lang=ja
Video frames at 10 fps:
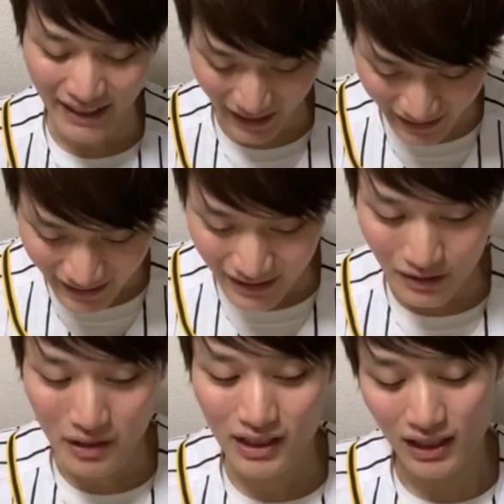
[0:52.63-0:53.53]
はい、
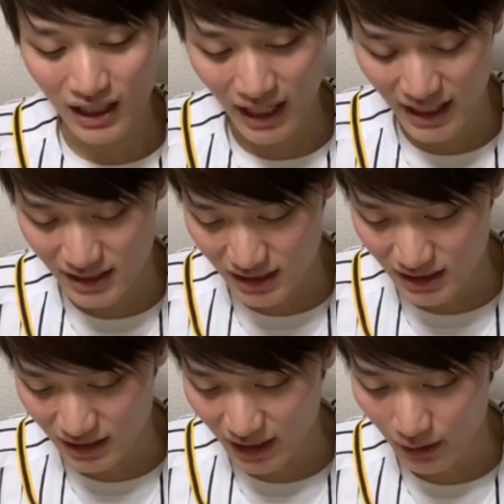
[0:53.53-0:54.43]
というわけでね、
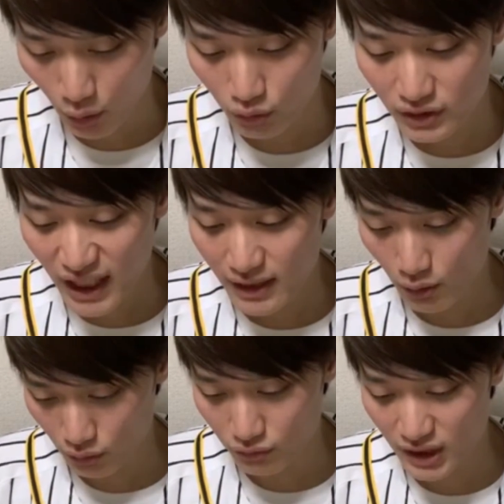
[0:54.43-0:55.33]
阪神がろくたい
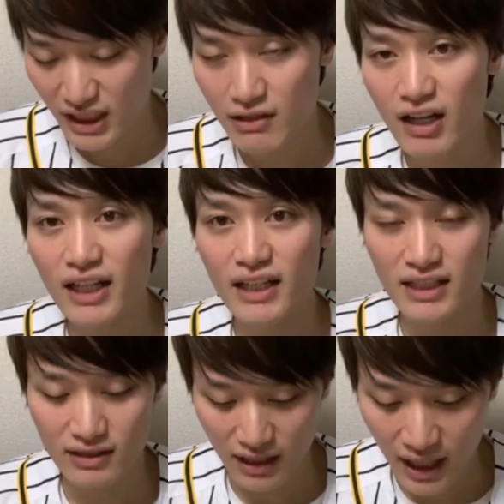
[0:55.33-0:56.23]
ろく引き分けで
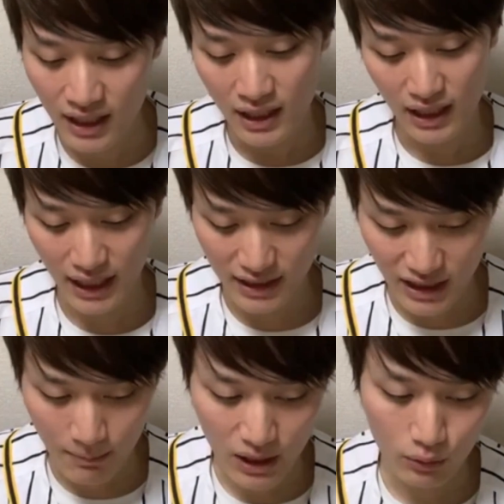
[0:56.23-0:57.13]
すね。えー、
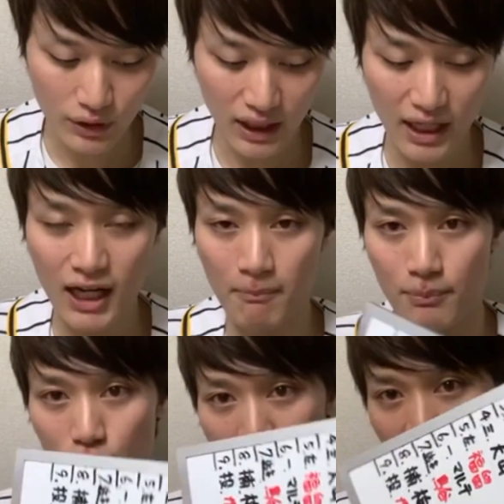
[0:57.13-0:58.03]
スタメンオーダーから
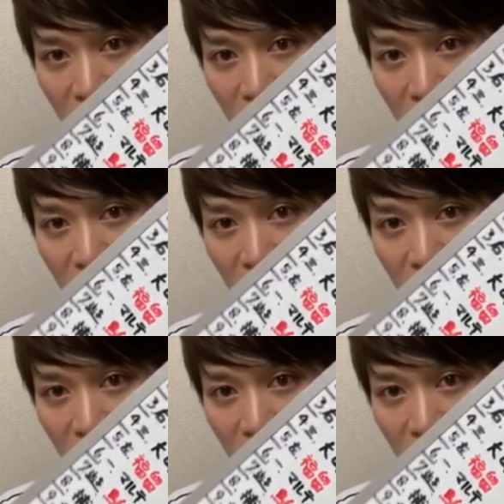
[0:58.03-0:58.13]
発表してい